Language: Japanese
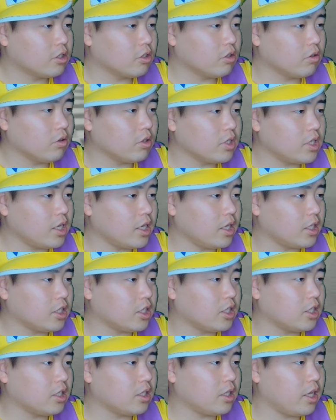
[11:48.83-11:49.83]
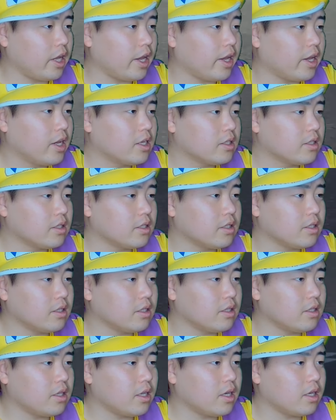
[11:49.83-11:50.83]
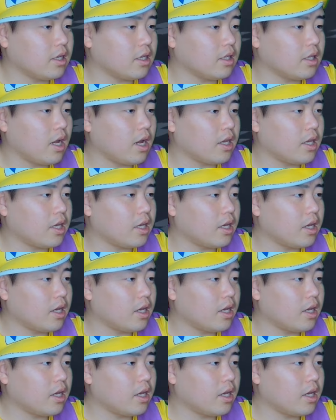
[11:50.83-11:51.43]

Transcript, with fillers: その精神で進んでいきたい。